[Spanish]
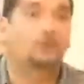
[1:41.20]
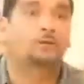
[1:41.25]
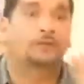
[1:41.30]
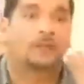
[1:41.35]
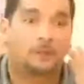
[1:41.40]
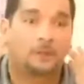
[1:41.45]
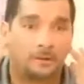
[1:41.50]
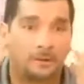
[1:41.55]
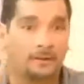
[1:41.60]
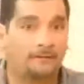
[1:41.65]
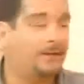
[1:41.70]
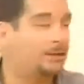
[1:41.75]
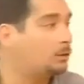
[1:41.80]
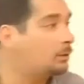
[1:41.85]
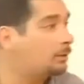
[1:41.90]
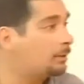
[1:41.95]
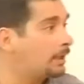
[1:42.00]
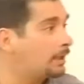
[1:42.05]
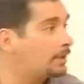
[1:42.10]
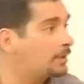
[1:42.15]
los
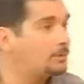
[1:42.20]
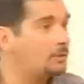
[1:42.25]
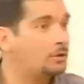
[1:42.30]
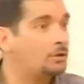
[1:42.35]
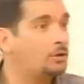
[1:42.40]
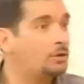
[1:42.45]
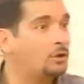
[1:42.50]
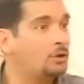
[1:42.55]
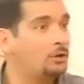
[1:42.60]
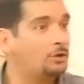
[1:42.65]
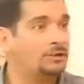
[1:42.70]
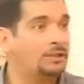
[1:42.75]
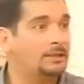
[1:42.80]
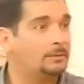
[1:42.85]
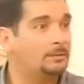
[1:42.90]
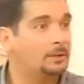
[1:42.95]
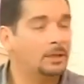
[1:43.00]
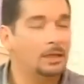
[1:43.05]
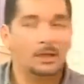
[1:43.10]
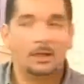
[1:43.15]
defectos, para que estamos con cosas.
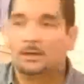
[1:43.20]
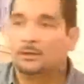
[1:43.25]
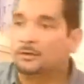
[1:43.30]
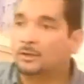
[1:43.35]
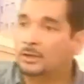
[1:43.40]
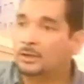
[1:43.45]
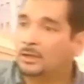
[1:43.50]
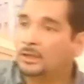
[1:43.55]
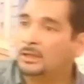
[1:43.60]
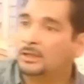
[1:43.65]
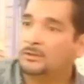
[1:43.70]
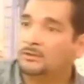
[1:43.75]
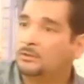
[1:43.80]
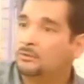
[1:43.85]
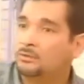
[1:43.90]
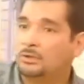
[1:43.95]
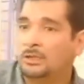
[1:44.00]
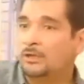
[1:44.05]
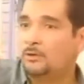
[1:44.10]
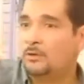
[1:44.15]
Si,
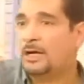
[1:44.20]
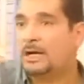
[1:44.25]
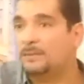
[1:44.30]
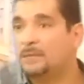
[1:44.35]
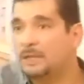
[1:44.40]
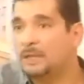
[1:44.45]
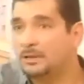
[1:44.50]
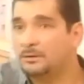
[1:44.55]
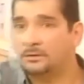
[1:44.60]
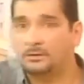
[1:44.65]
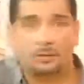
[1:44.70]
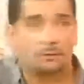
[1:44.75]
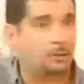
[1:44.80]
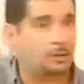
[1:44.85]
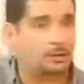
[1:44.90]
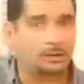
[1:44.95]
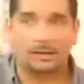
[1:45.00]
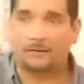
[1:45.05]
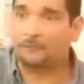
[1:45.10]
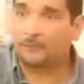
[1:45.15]
un chileno va caminando y se
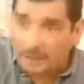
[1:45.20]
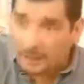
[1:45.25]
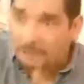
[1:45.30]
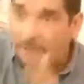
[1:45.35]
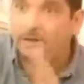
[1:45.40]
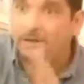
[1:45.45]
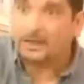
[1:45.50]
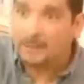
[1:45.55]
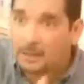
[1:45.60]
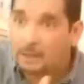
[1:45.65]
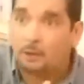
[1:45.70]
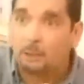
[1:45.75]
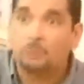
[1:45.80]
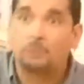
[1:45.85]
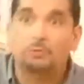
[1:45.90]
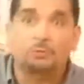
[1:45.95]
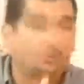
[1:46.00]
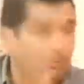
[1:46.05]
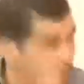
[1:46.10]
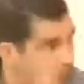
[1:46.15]
encuentra frente a frente
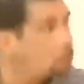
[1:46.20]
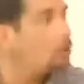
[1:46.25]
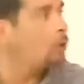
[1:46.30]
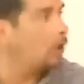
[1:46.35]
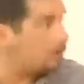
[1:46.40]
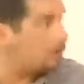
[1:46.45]
con un turnio,